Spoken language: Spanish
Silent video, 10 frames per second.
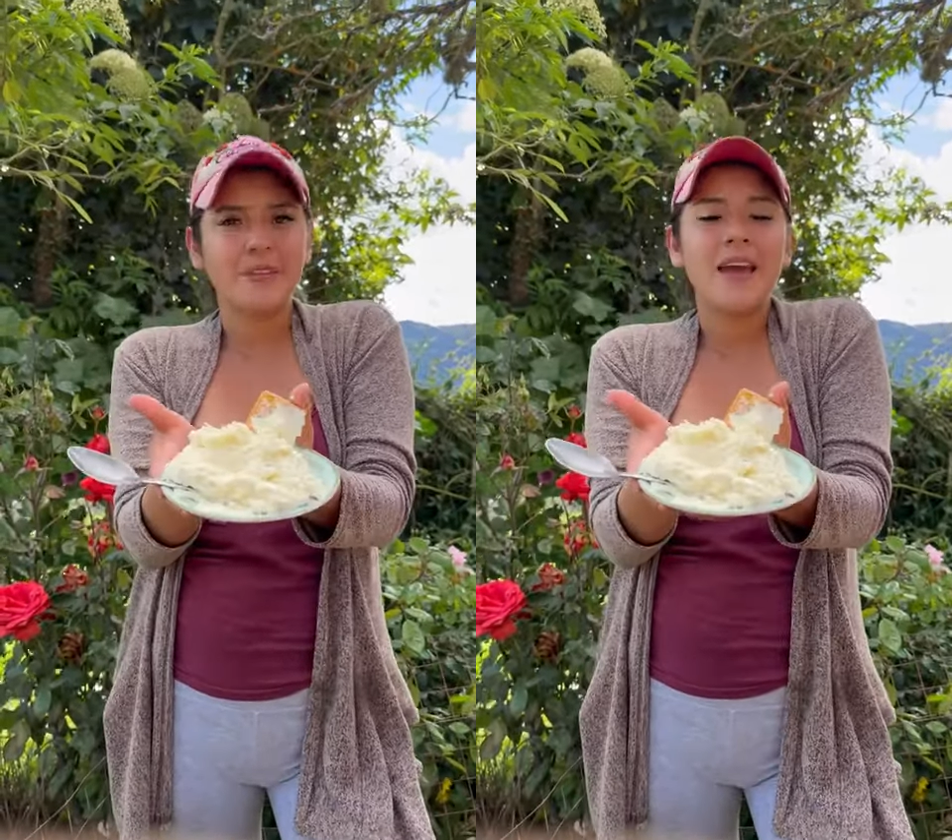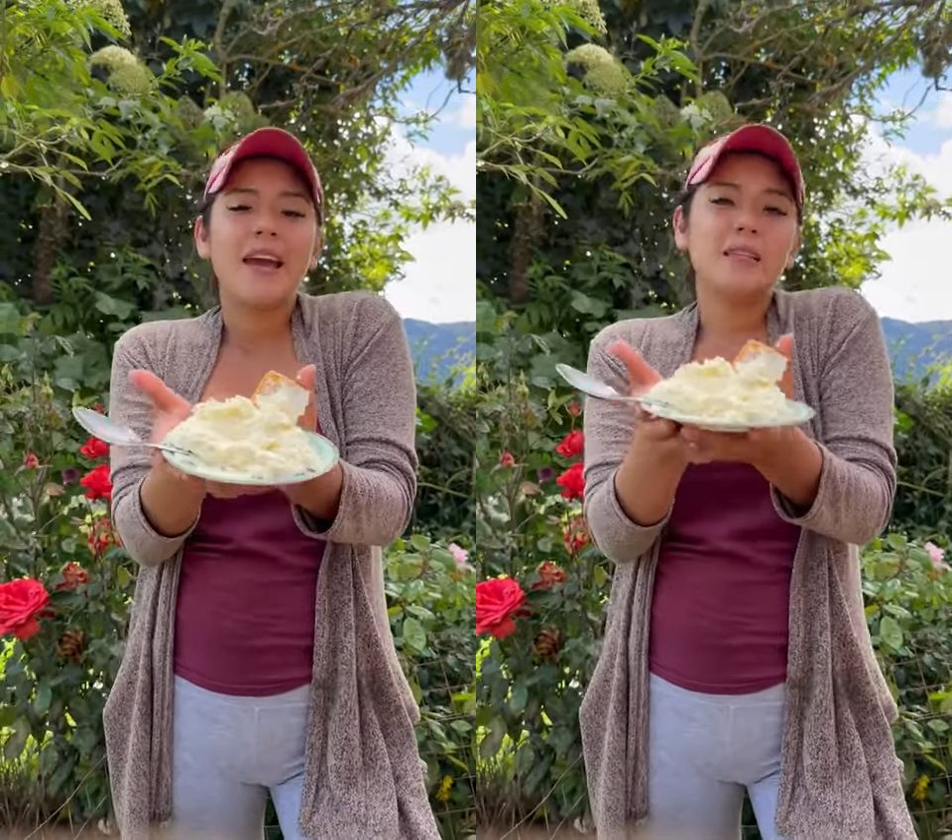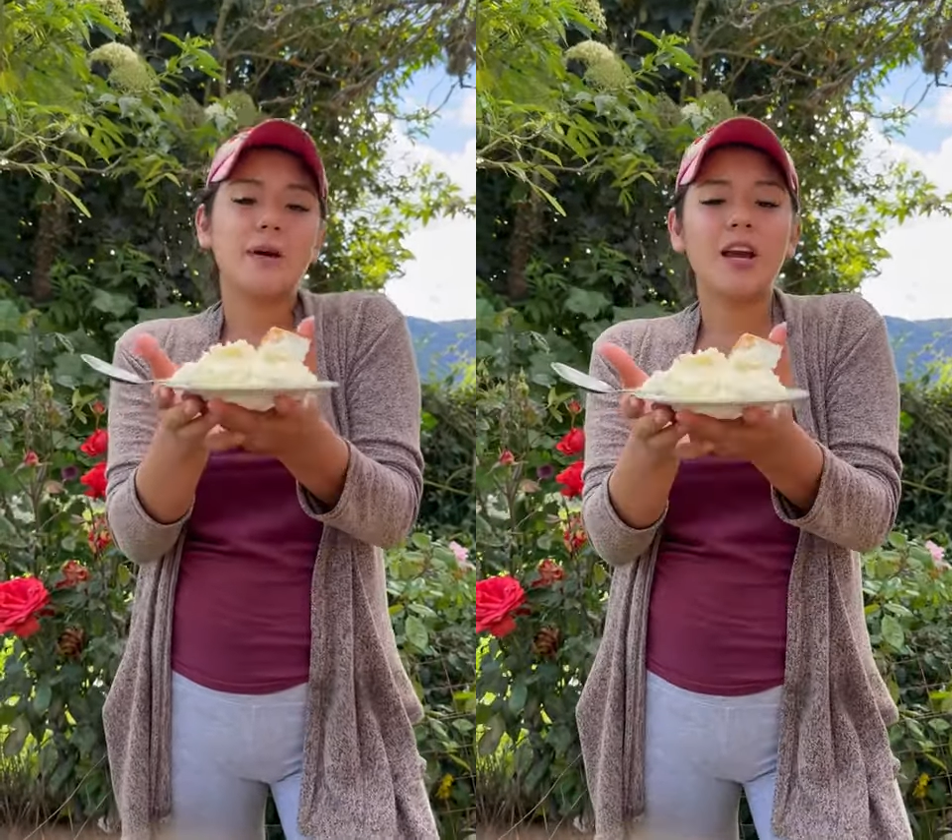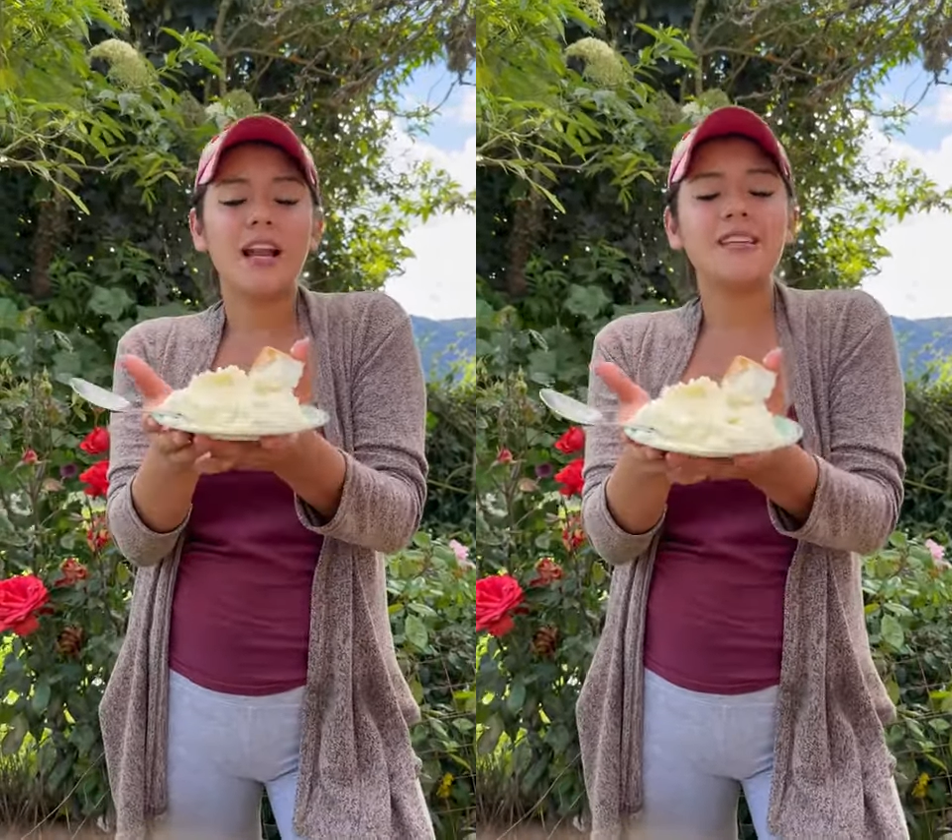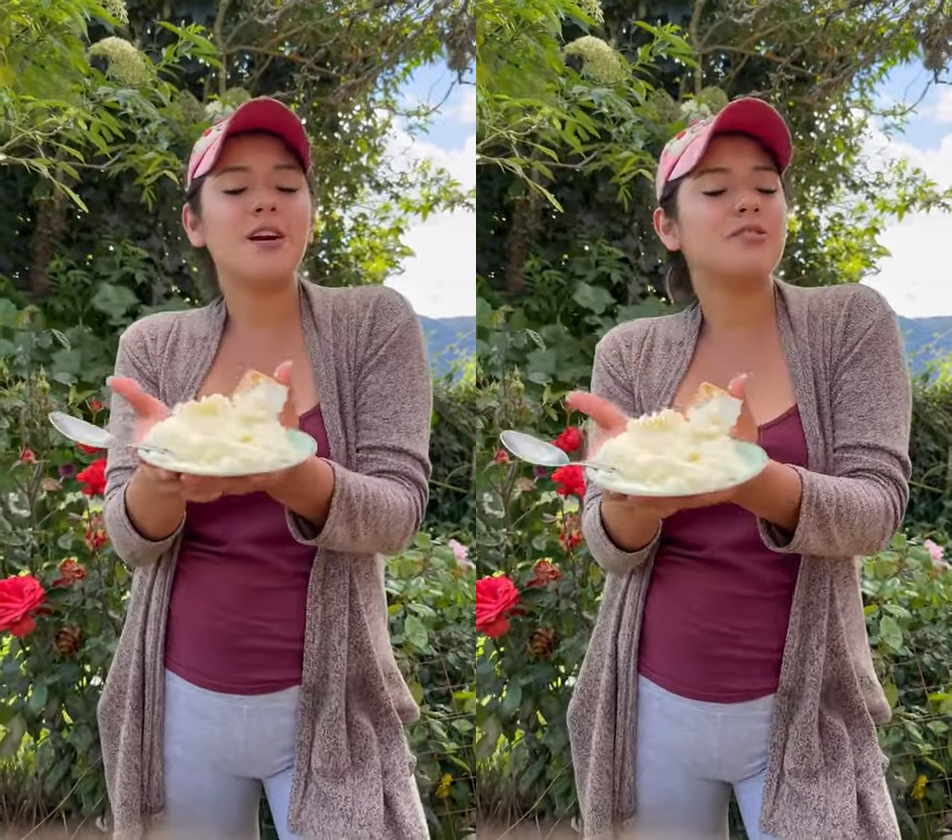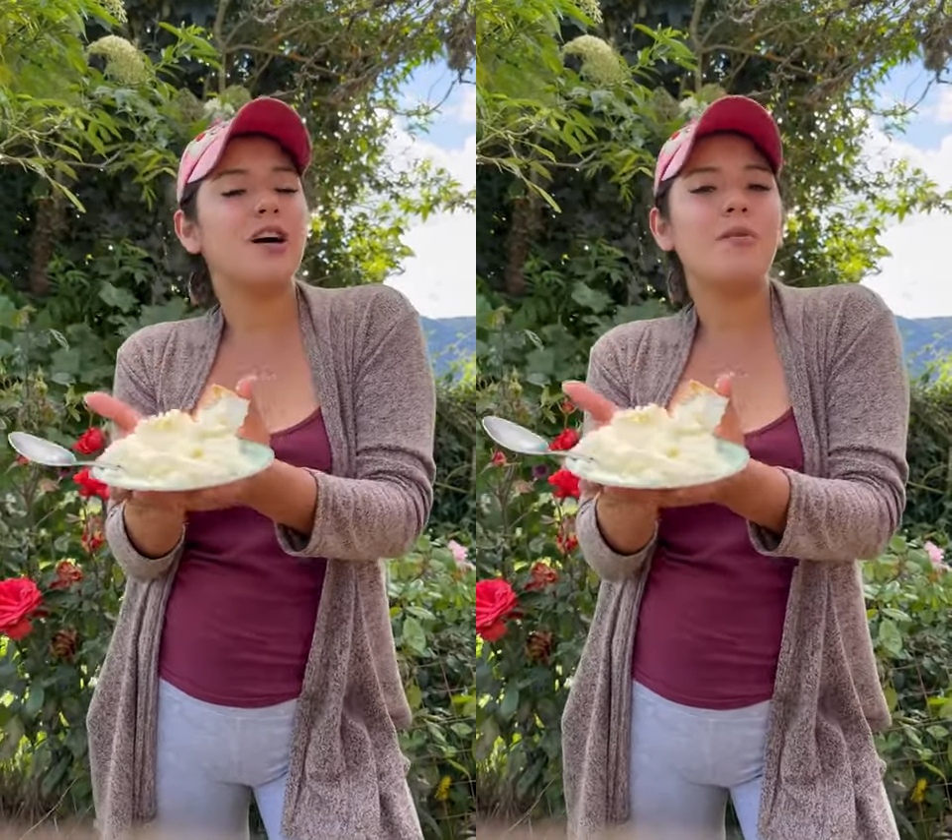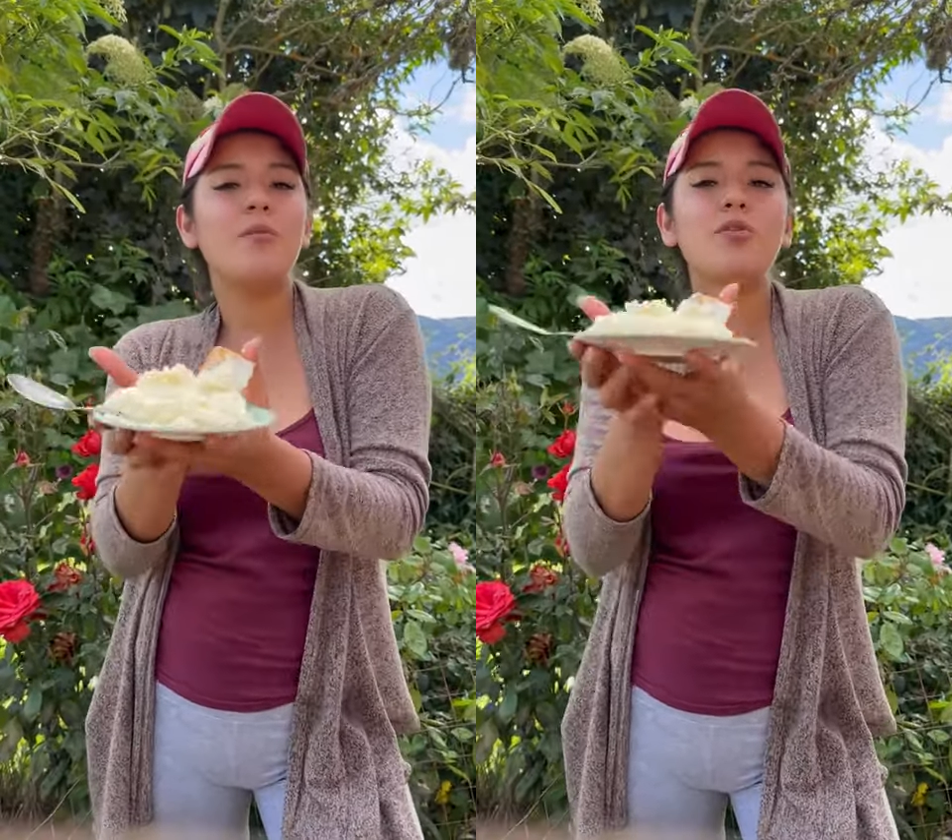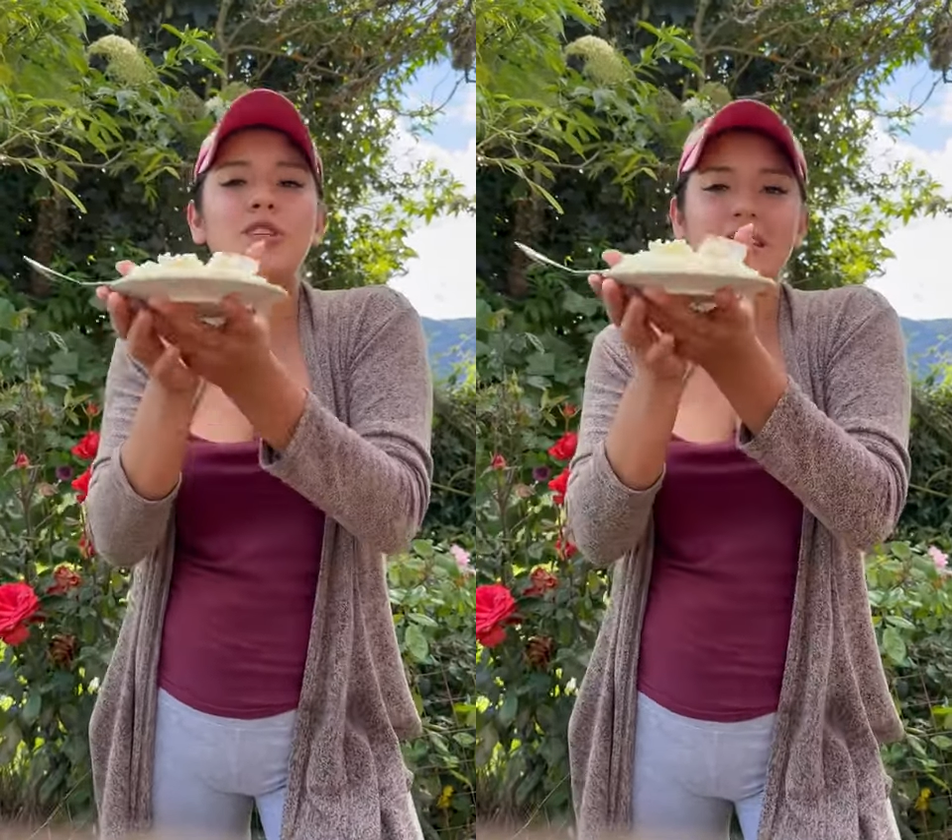Espero que les haya gustado
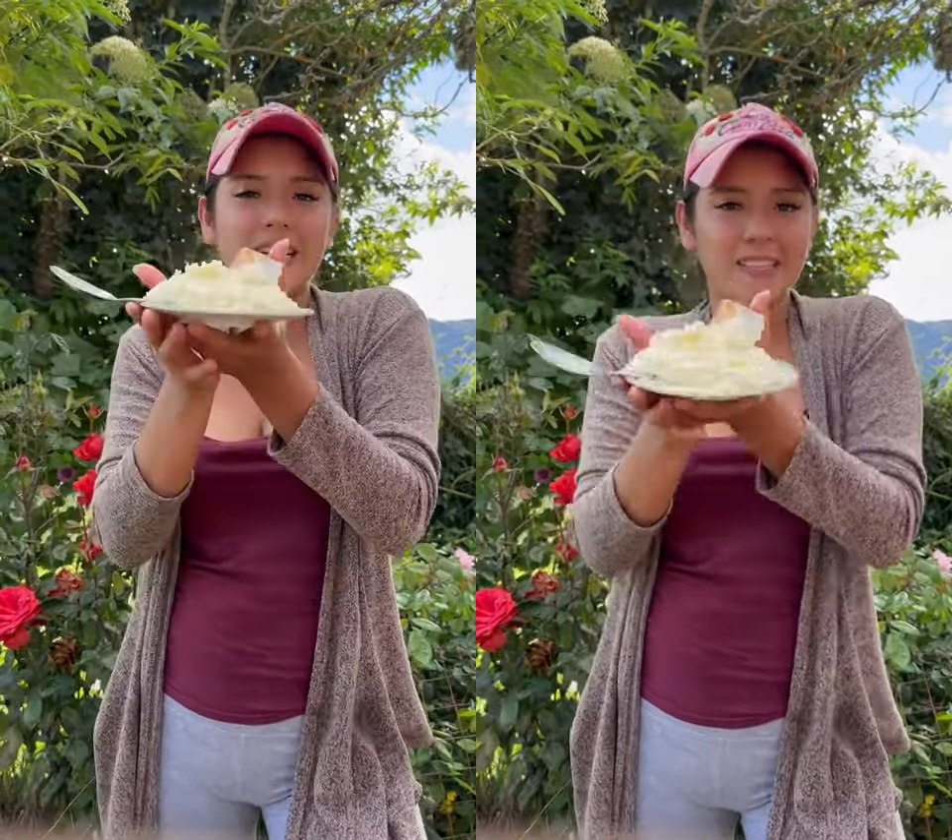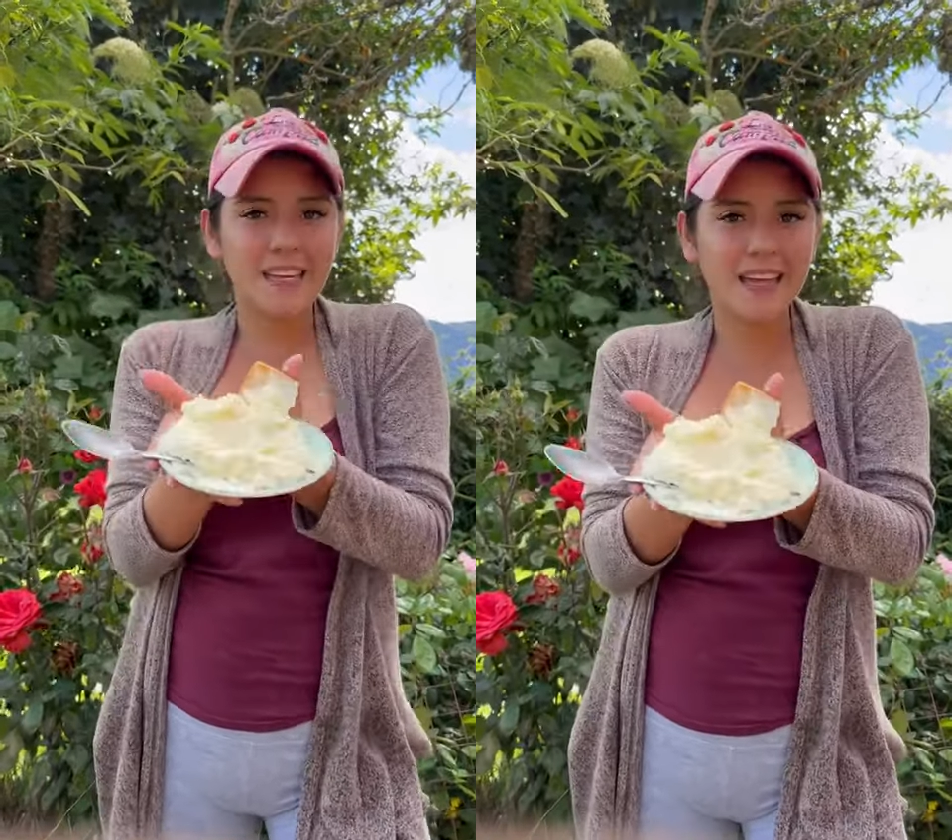mucho esta receta,